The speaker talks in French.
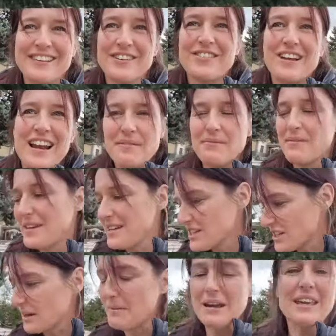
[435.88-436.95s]
voilà. Mais
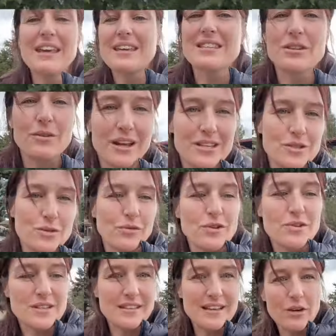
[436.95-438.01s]
j'ai remarqué qu'ici en Grèce, souvent
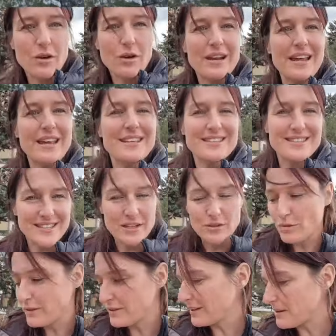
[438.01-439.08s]
c'était que les
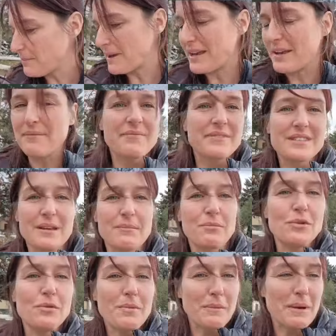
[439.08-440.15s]
adultes qui payaient, ce qui est
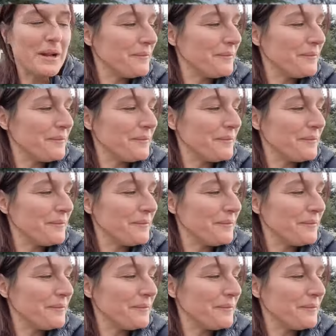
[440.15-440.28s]
plutôt pas mal.